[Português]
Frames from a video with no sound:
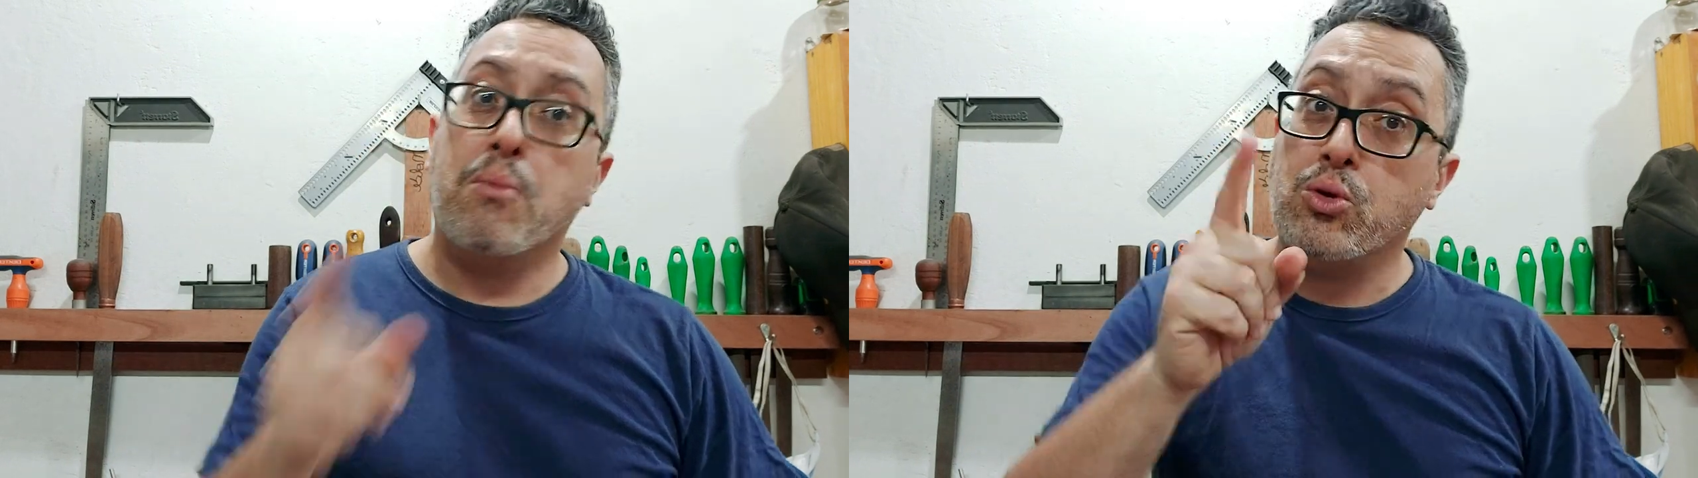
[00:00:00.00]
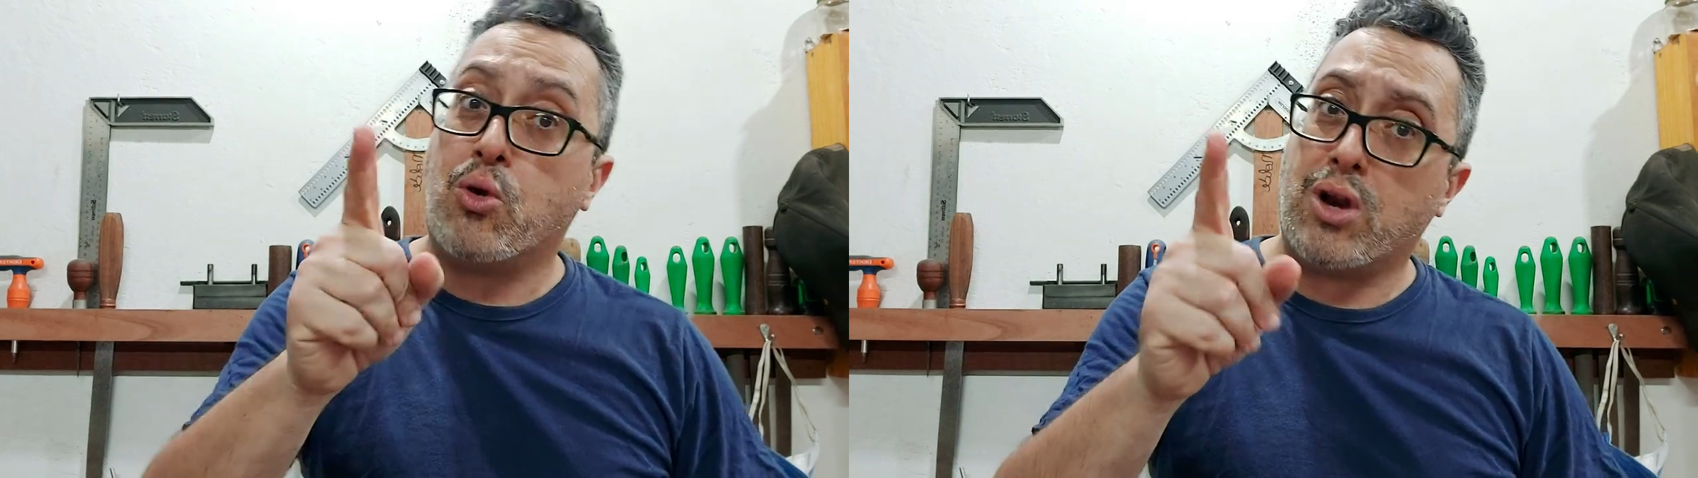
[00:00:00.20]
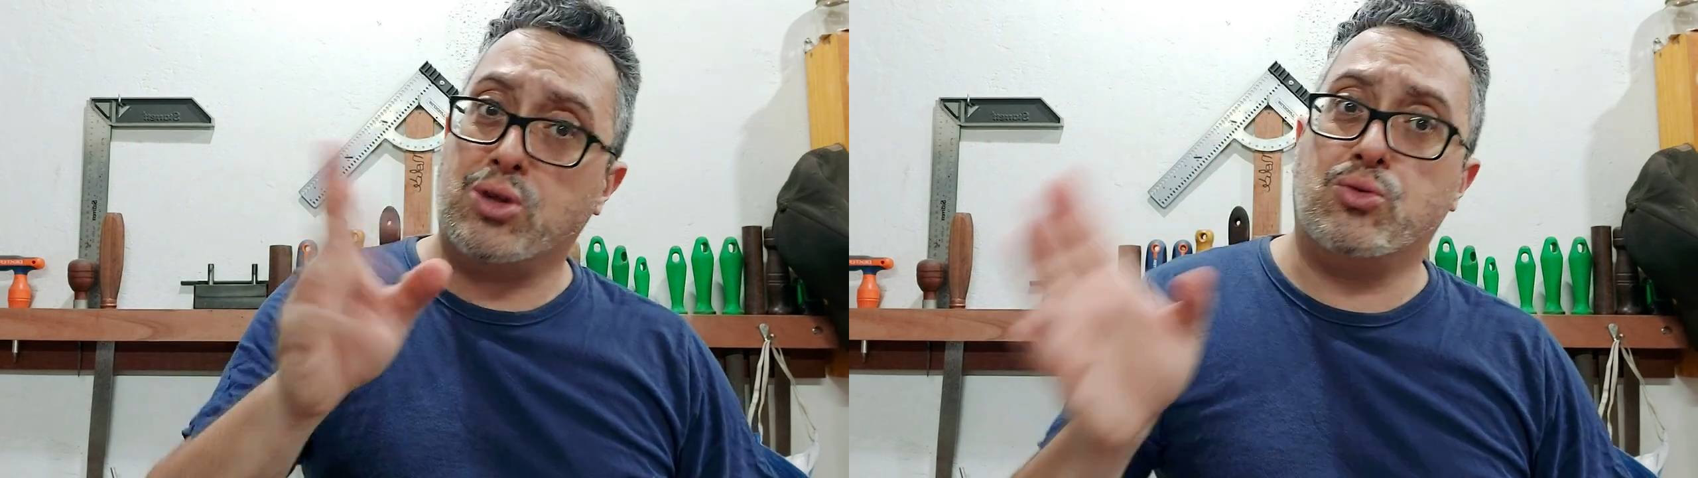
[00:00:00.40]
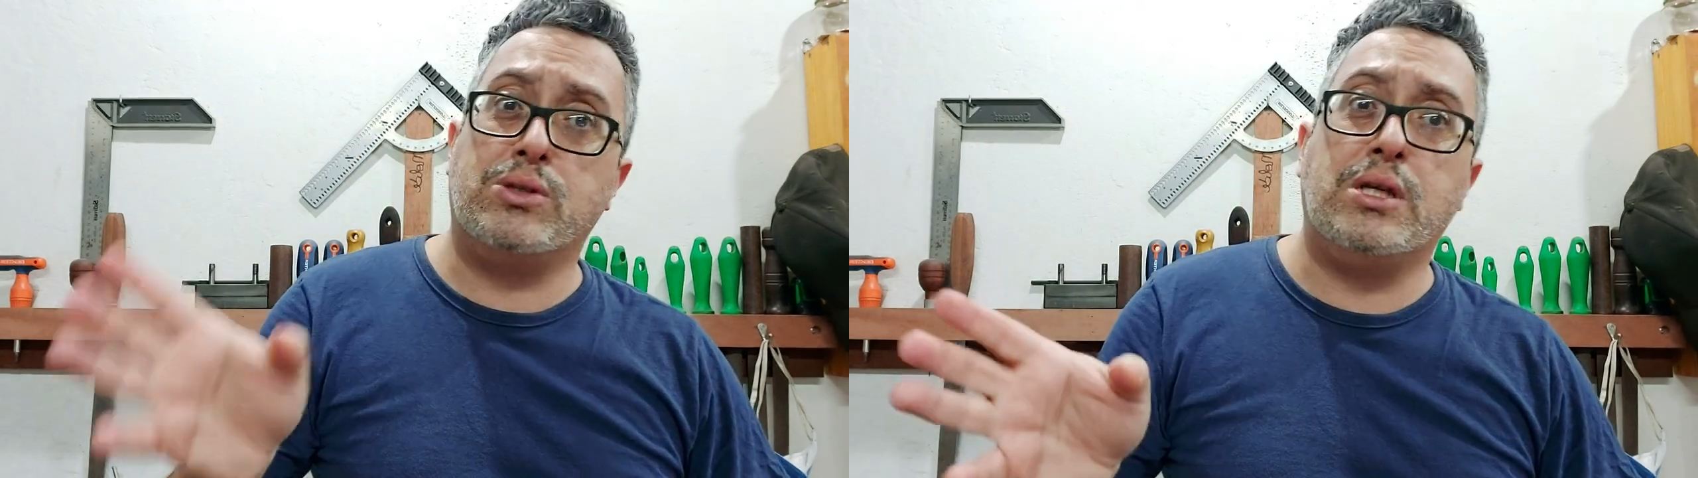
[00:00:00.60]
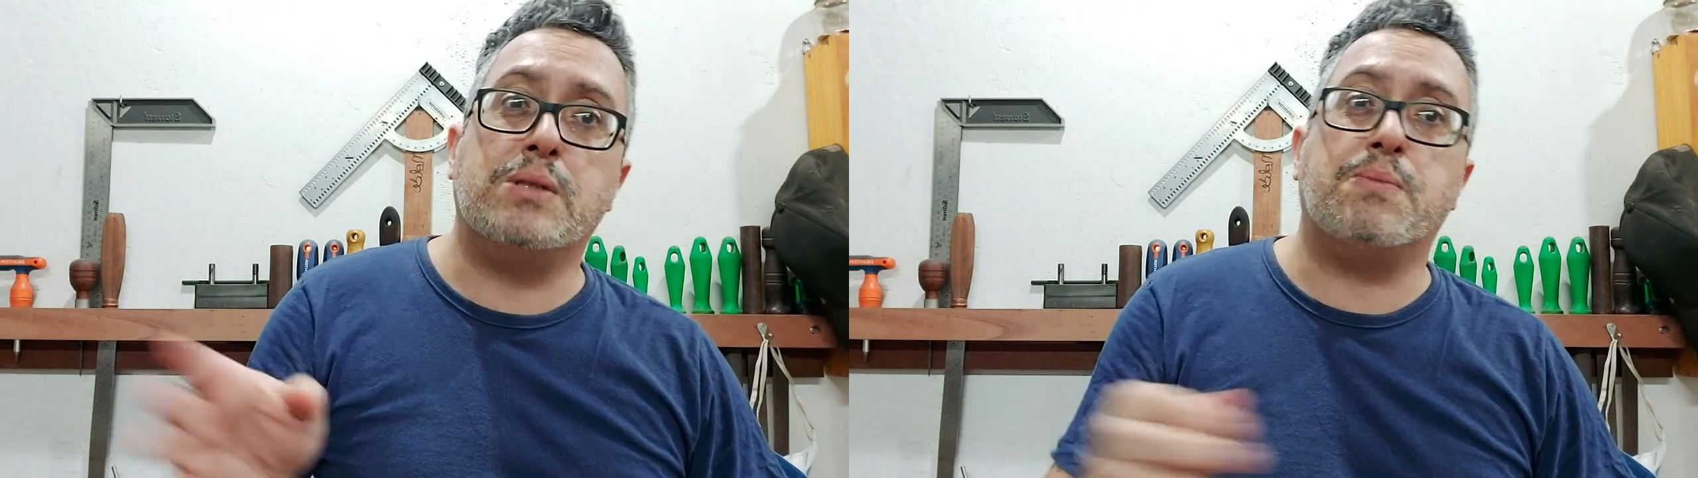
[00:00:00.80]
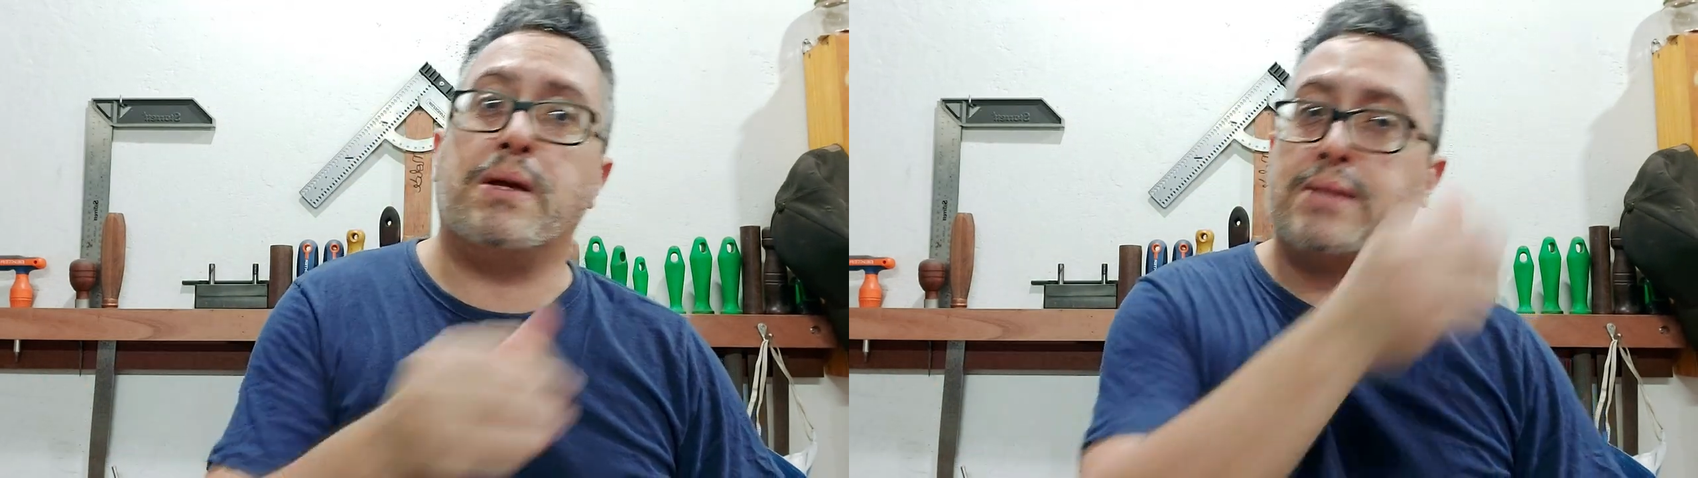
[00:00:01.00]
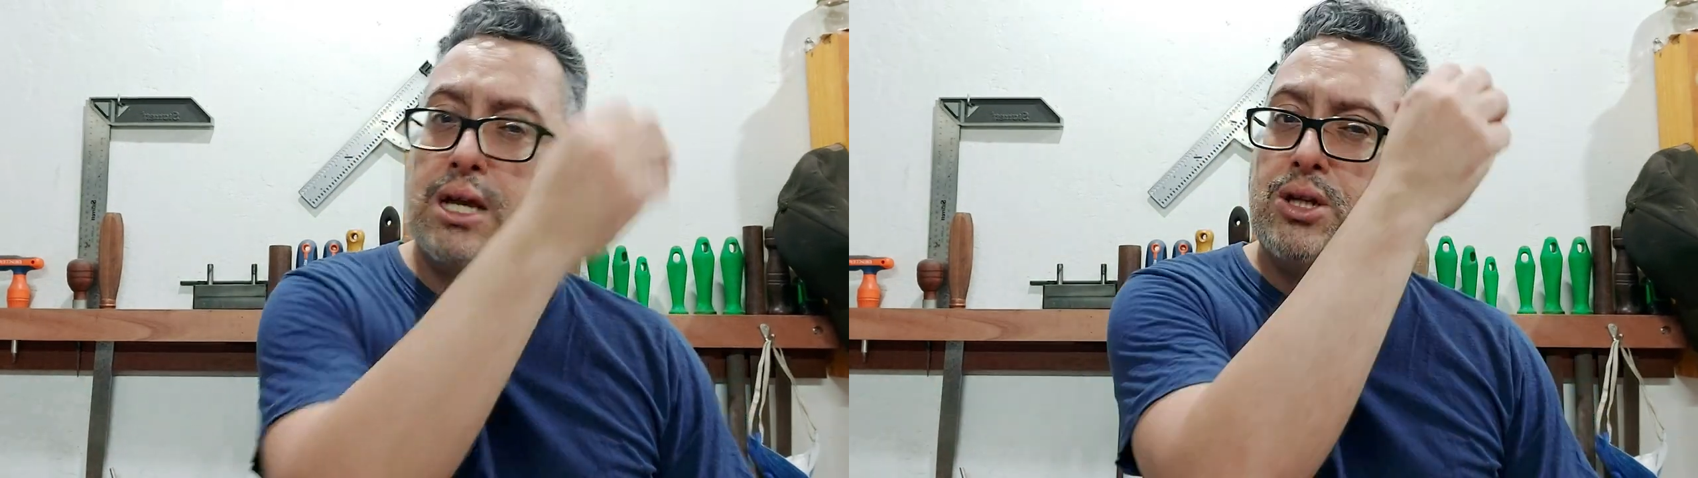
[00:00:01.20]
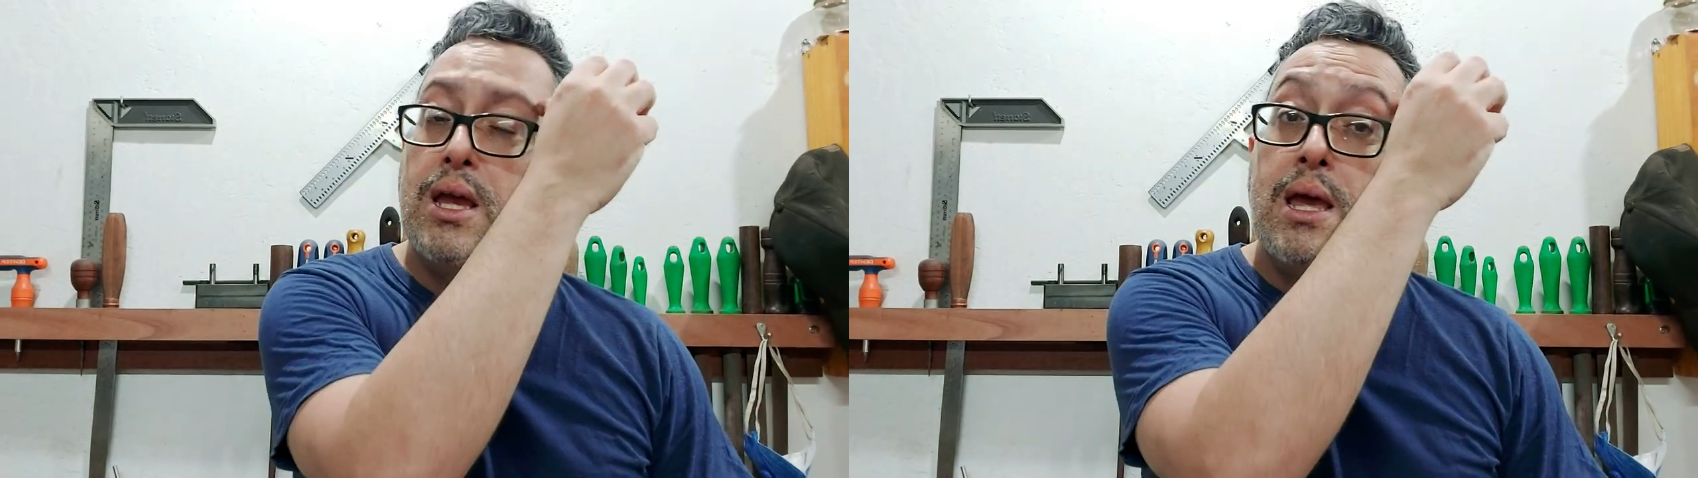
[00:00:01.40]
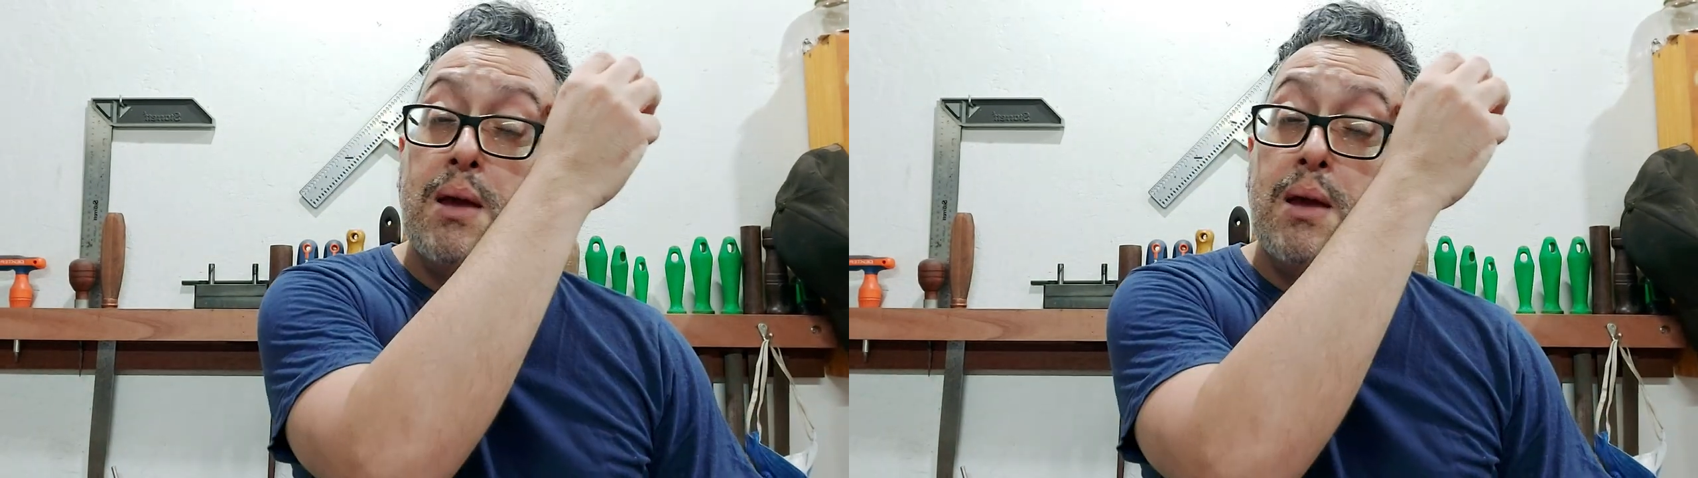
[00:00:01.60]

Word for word: muito corajoso, diga-se passagem.